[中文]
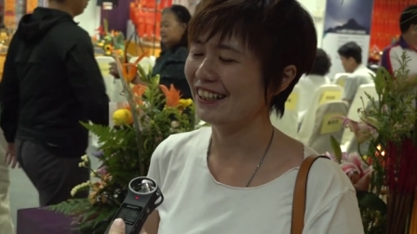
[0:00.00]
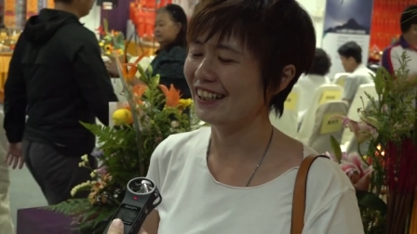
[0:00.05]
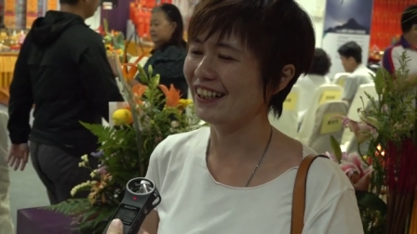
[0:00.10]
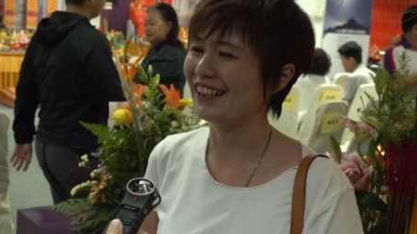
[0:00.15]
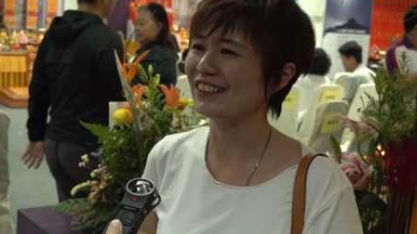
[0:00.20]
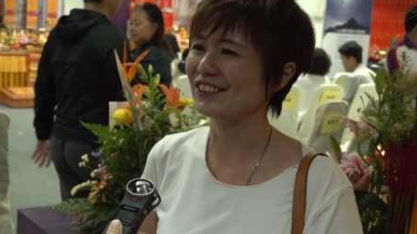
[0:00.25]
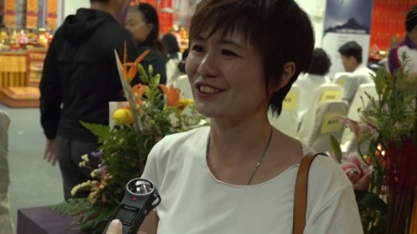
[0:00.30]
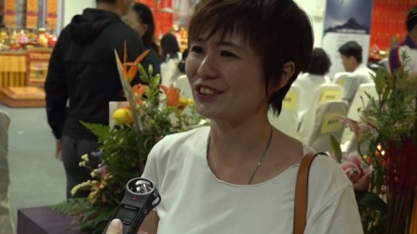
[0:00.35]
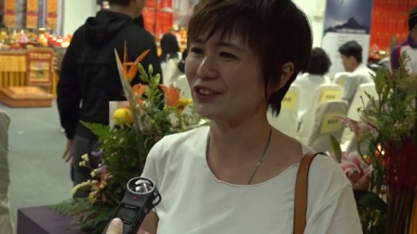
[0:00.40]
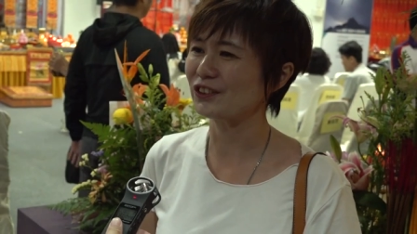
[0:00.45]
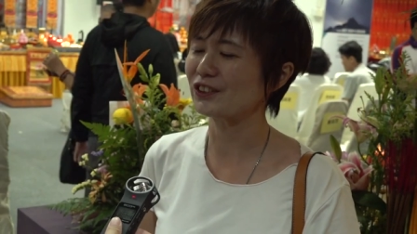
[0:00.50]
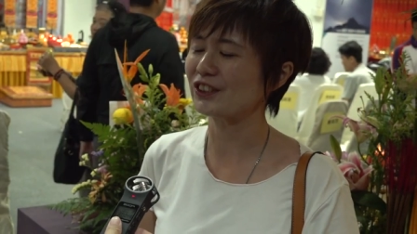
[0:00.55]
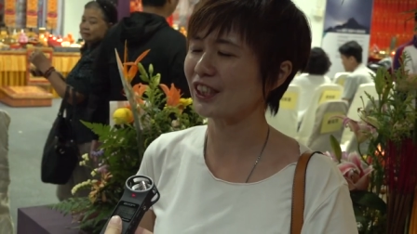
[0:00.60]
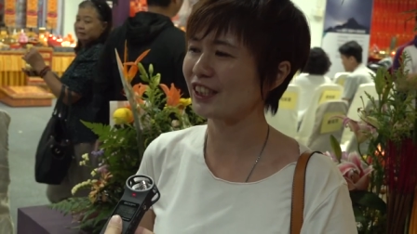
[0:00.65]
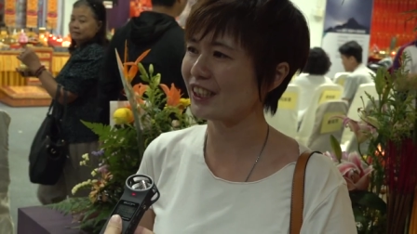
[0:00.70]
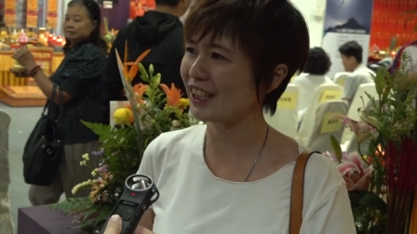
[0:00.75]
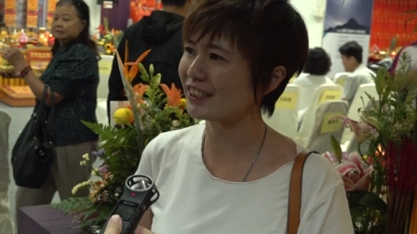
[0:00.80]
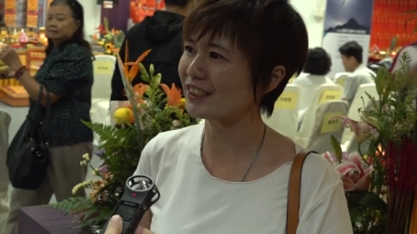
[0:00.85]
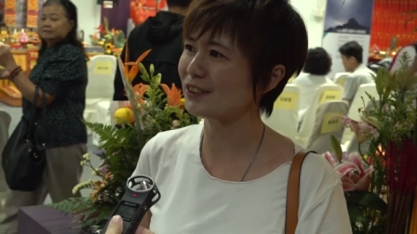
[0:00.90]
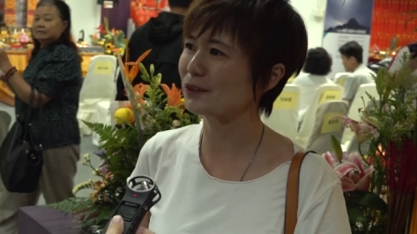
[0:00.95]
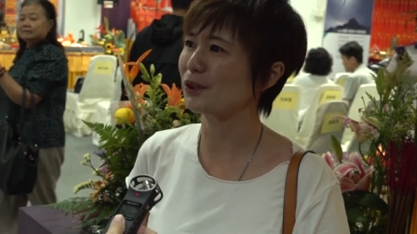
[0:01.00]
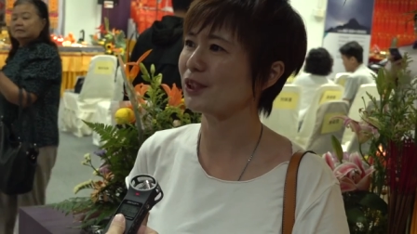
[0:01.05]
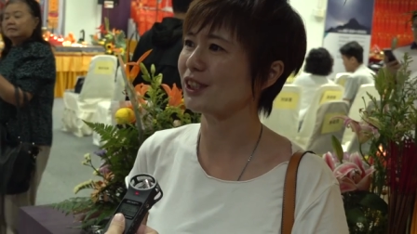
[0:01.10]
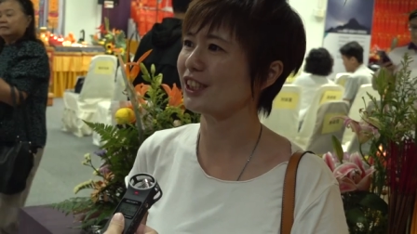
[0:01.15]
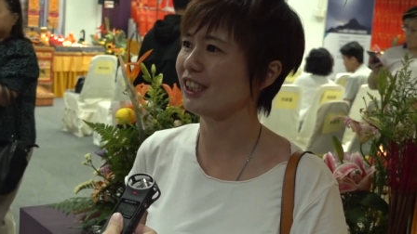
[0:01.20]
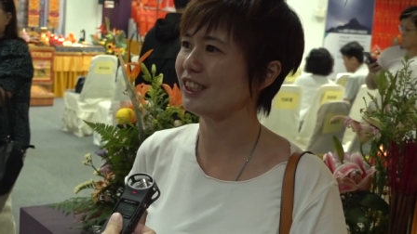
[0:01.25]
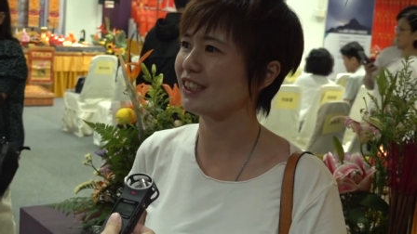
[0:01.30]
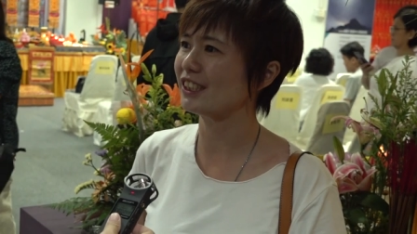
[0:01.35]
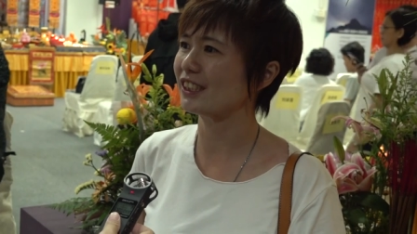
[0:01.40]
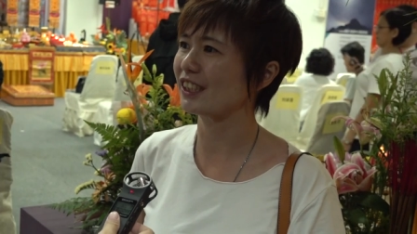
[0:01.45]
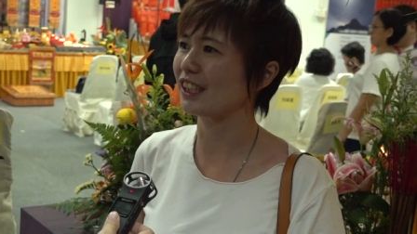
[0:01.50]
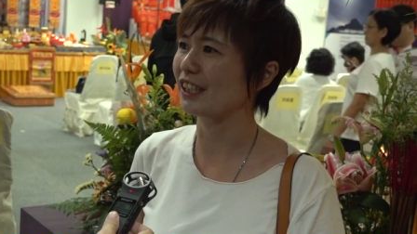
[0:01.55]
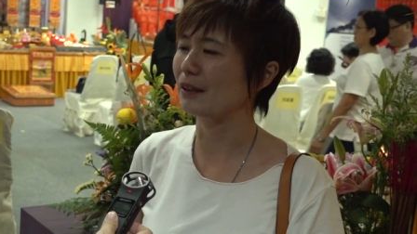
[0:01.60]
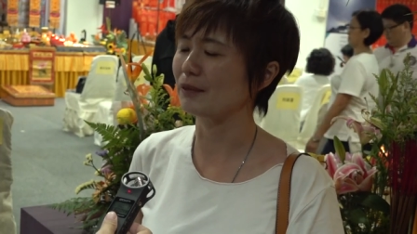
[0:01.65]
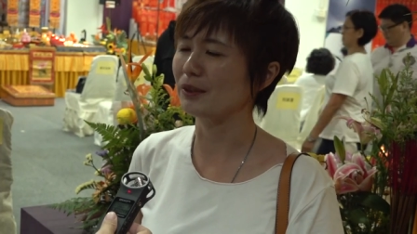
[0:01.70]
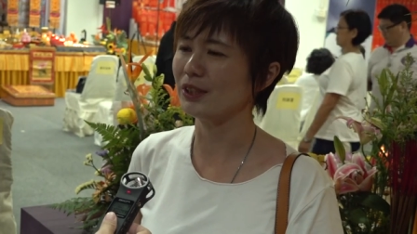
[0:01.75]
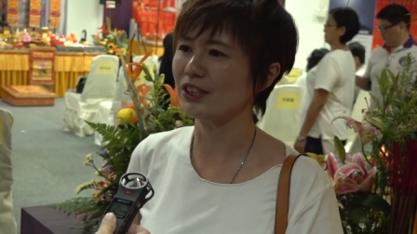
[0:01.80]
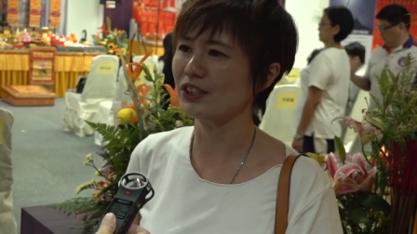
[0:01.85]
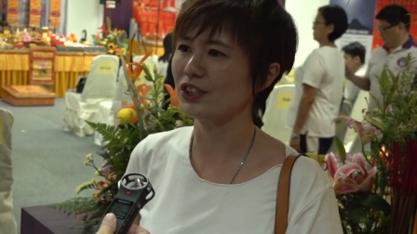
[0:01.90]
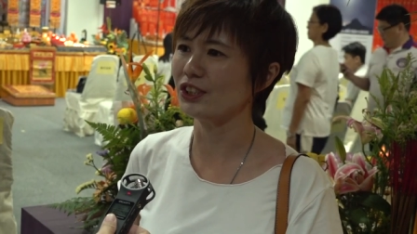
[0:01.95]
啊，就是那是我第一次跟
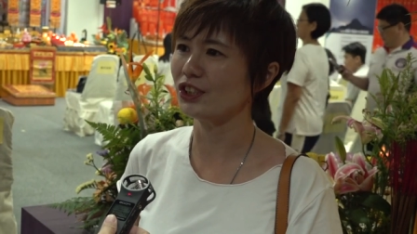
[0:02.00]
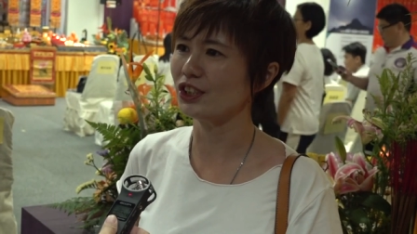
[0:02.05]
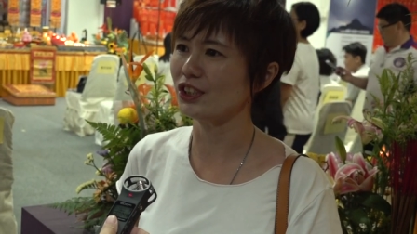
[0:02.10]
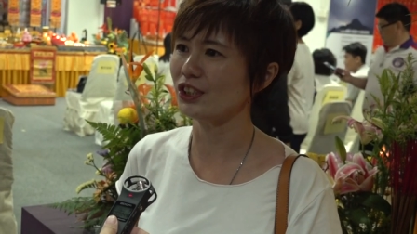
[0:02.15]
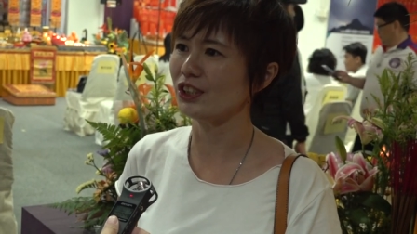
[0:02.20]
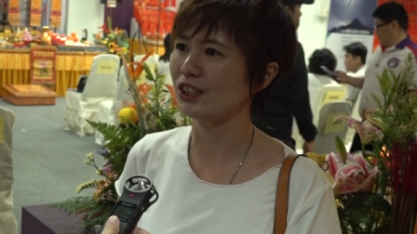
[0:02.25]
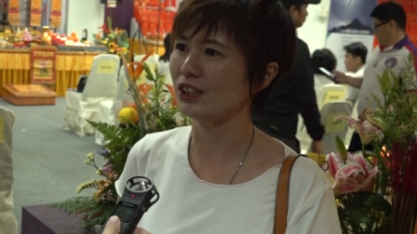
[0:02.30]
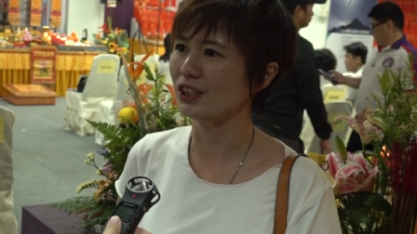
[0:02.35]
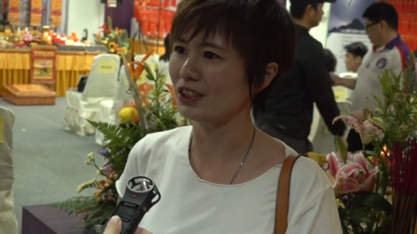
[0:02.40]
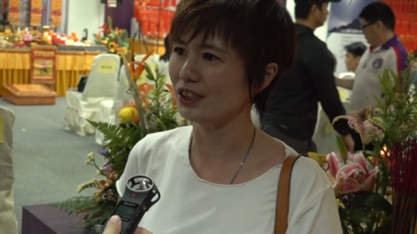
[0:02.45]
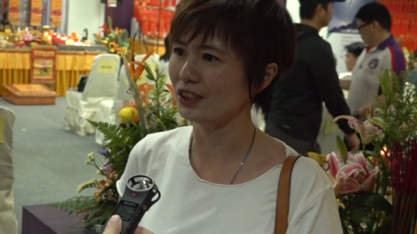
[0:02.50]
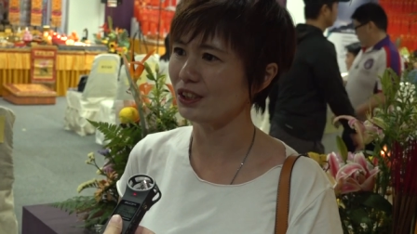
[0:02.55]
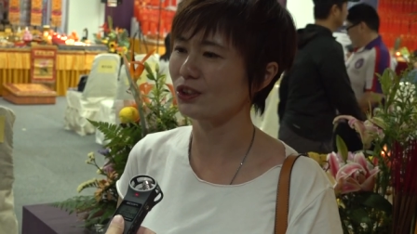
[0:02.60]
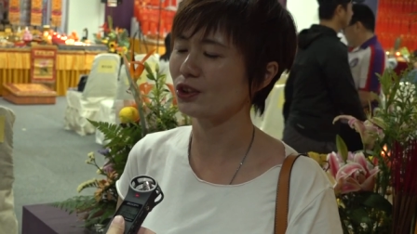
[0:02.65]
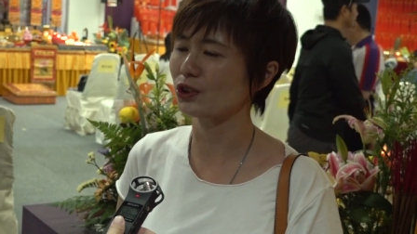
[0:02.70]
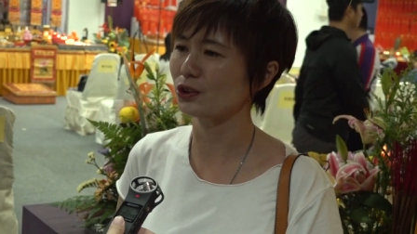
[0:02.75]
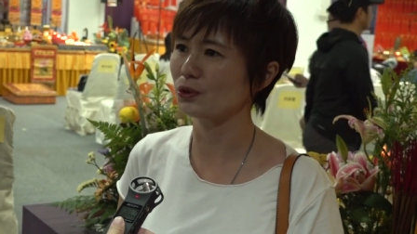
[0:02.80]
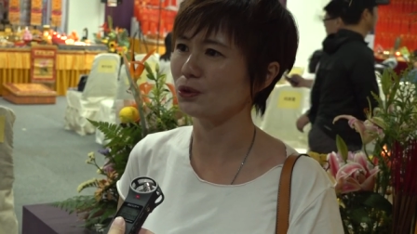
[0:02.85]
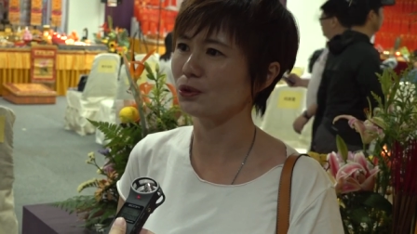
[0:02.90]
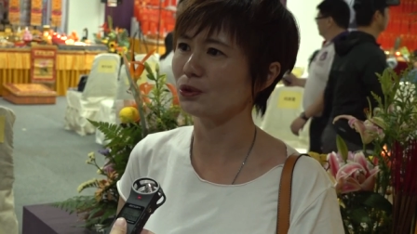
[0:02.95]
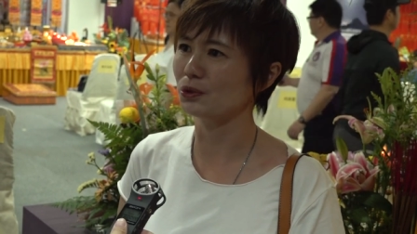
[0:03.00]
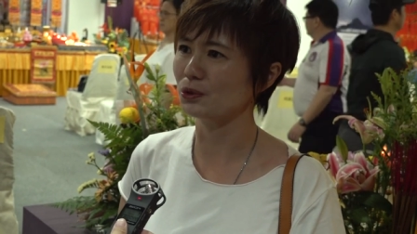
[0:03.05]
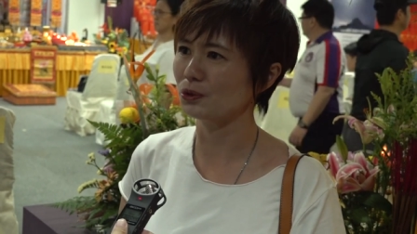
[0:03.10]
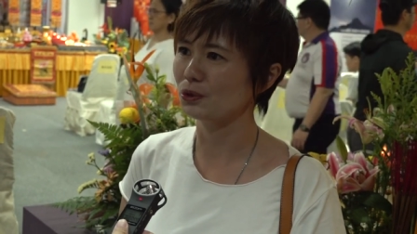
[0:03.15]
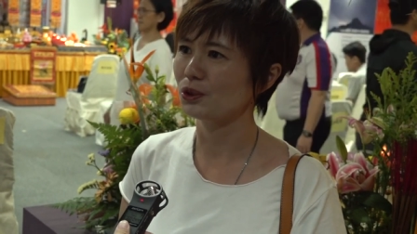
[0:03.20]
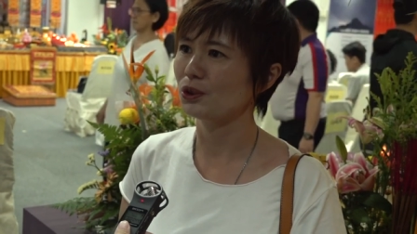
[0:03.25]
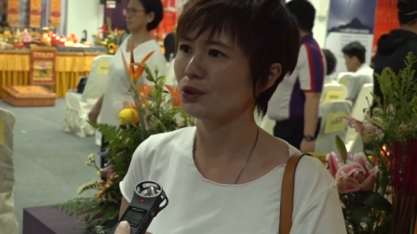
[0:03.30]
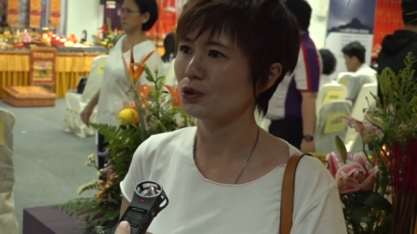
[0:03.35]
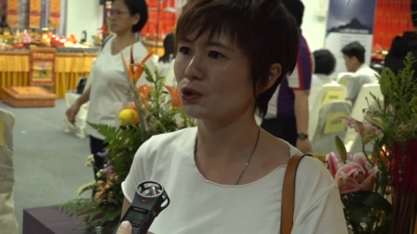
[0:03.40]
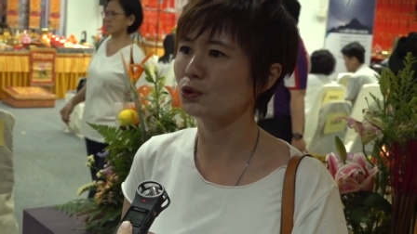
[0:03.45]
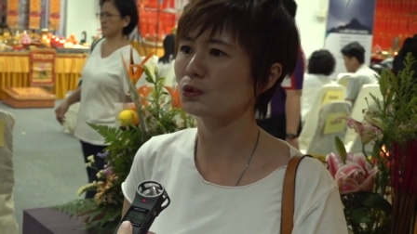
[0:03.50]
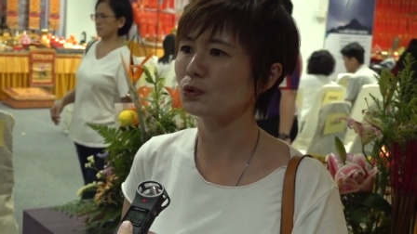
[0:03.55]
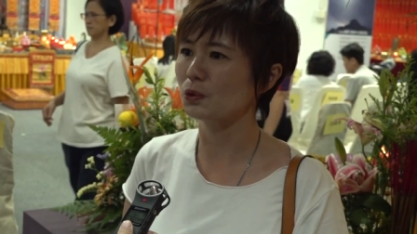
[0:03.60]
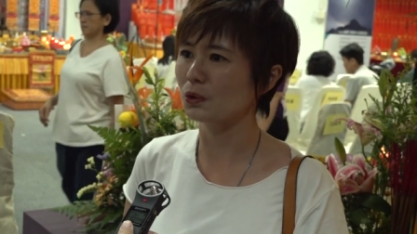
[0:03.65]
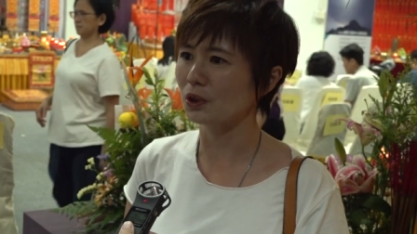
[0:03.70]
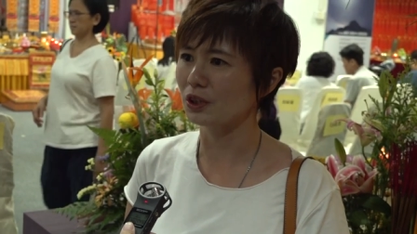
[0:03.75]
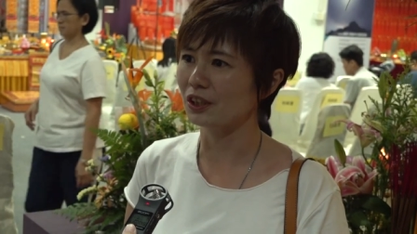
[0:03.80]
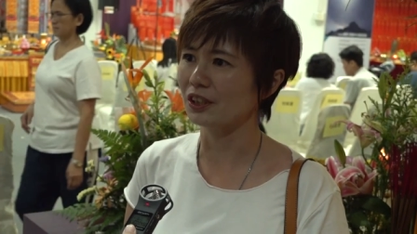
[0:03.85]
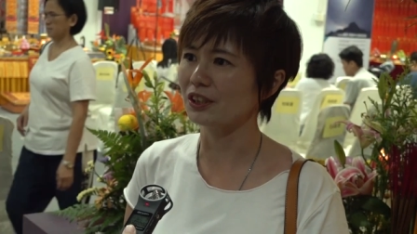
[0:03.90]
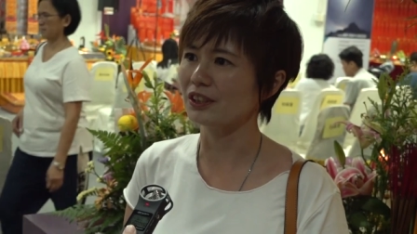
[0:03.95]
他们一起去出出
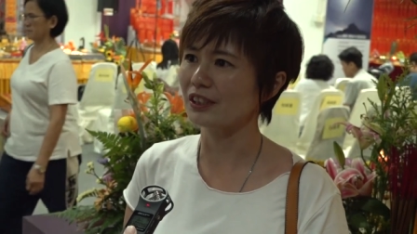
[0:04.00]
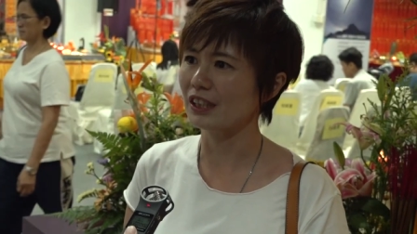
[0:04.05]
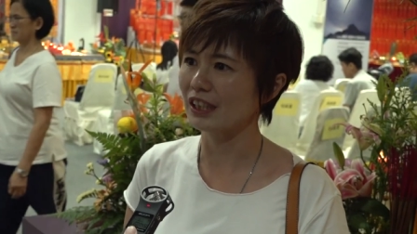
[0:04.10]
国了，